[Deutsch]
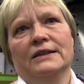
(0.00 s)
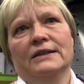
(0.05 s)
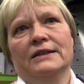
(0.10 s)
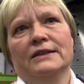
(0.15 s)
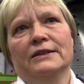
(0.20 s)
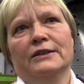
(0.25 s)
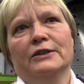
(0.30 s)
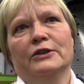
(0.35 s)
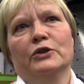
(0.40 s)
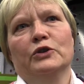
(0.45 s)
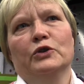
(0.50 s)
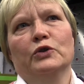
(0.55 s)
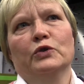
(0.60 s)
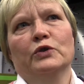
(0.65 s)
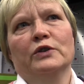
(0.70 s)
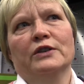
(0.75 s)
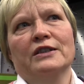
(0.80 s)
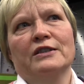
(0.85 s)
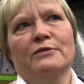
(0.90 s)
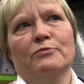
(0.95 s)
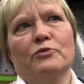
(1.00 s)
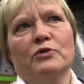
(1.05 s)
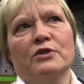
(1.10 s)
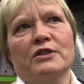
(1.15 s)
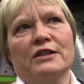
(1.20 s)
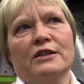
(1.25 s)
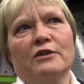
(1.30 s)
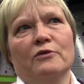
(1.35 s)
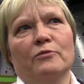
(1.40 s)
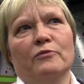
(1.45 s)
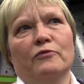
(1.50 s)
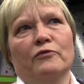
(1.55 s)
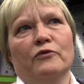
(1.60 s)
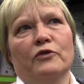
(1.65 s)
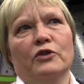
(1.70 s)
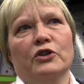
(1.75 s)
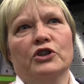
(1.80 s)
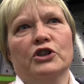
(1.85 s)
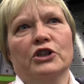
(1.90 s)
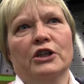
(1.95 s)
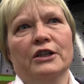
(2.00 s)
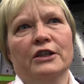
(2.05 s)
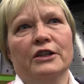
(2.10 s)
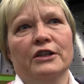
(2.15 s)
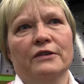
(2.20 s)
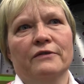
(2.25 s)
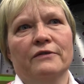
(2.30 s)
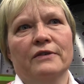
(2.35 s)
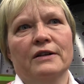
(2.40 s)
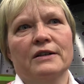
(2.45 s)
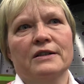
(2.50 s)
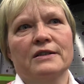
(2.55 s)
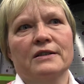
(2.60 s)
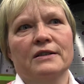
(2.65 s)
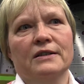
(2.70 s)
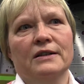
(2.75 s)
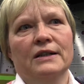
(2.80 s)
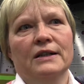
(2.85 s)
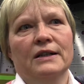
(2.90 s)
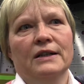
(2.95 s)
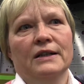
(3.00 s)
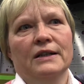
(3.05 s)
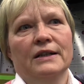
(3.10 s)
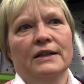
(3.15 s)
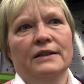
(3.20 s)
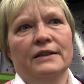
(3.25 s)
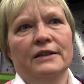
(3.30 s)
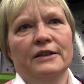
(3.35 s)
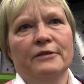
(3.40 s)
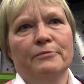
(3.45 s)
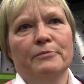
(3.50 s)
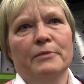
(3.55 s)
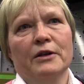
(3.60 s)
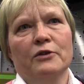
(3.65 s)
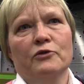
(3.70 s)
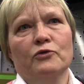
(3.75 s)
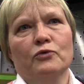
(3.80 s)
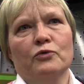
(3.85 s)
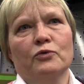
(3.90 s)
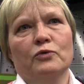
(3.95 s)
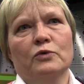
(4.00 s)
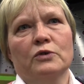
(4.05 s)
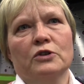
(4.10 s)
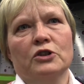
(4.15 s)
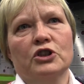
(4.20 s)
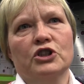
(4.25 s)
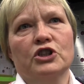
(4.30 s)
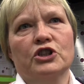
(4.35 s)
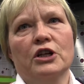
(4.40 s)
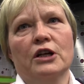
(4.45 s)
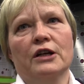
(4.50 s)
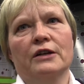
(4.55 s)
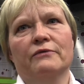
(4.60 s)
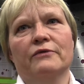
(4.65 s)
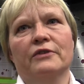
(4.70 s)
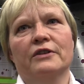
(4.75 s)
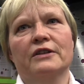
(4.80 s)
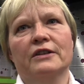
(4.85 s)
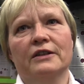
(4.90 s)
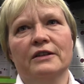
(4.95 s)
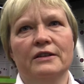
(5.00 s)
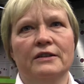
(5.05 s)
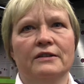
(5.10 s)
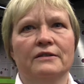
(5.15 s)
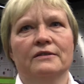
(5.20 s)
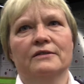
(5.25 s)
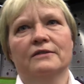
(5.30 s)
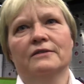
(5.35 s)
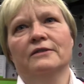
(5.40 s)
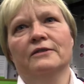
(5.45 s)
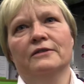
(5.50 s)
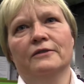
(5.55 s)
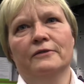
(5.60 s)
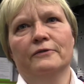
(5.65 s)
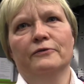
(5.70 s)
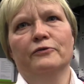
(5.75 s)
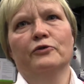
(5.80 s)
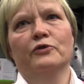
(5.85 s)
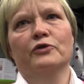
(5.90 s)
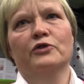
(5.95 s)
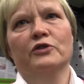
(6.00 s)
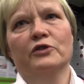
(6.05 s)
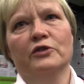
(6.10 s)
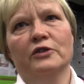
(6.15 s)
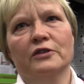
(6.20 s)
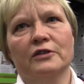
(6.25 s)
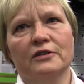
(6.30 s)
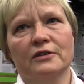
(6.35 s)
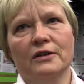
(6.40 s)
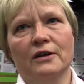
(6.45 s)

äh, und das Museum wahrscheinlicherweise nicht mehr so starr in Vitrine äh, funktionieren